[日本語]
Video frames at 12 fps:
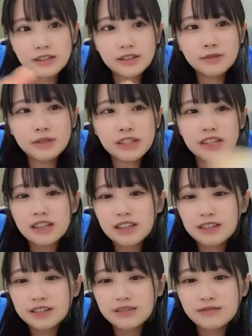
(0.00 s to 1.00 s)
えでも
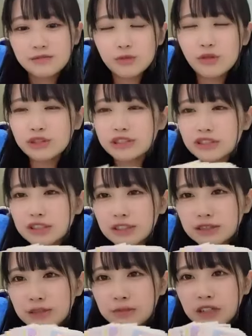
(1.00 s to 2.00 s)
ね推し
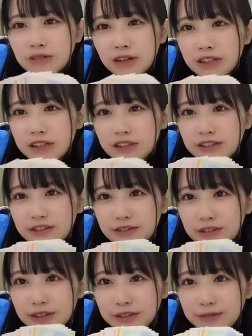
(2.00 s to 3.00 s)
じゃなくても可愛いって
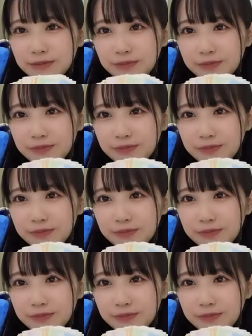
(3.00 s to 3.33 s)
いうね